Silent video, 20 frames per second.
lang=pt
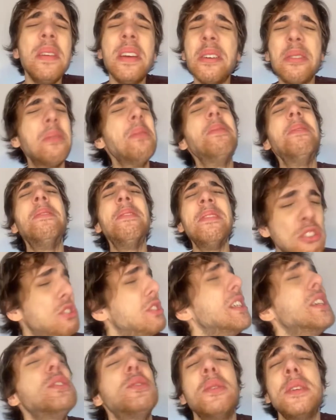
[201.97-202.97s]
amigo,
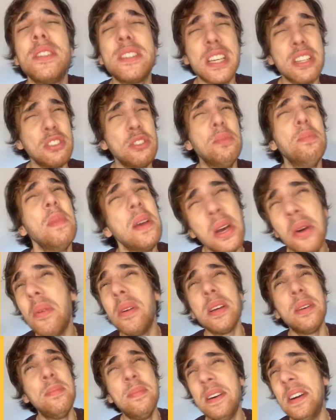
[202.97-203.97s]
Jesus és
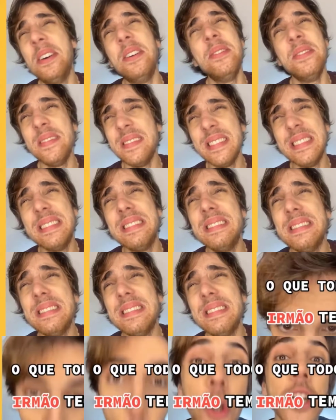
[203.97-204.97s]
meu irmão
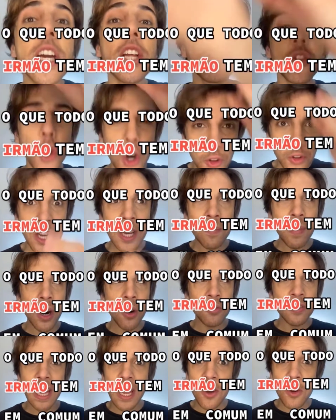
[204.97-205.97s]
o que todo
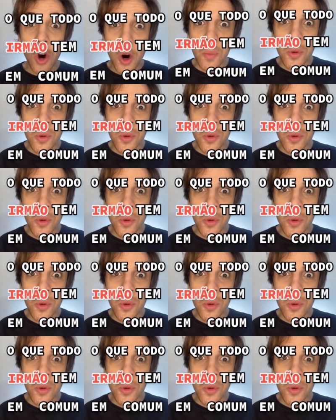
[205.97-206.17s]
irmão tem em